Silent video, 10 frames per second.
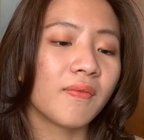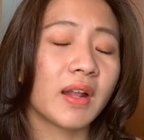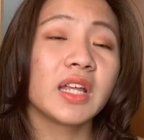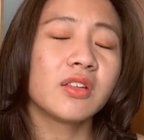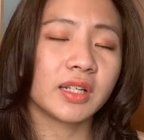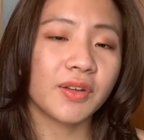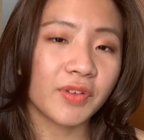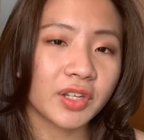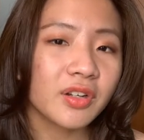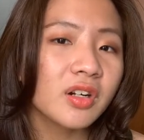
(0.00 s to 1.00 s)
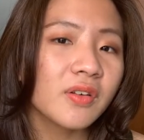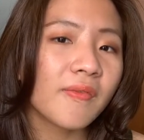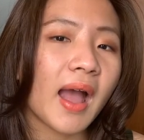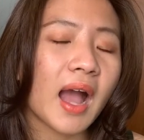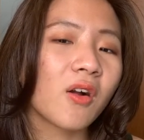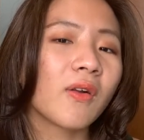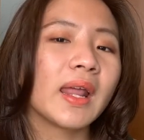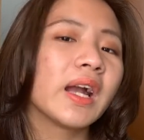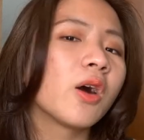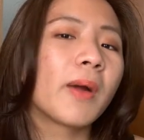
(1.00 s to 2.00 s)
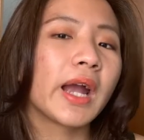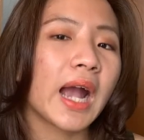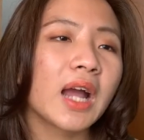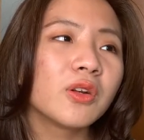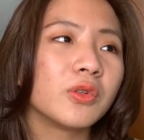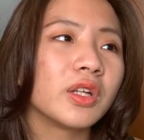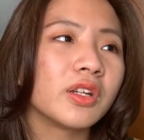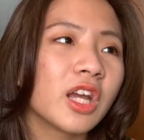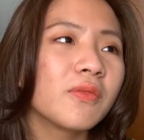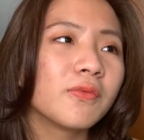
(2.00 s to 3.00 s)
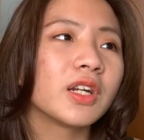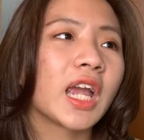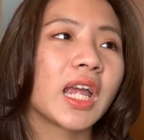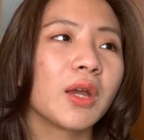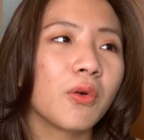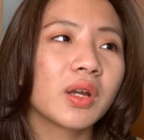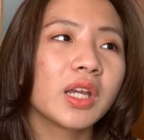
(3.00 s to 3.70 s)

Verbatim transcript: và đây thường là nhân vật nữ và có lẽ không ai khác nổi tiếng nhất với cái kiểu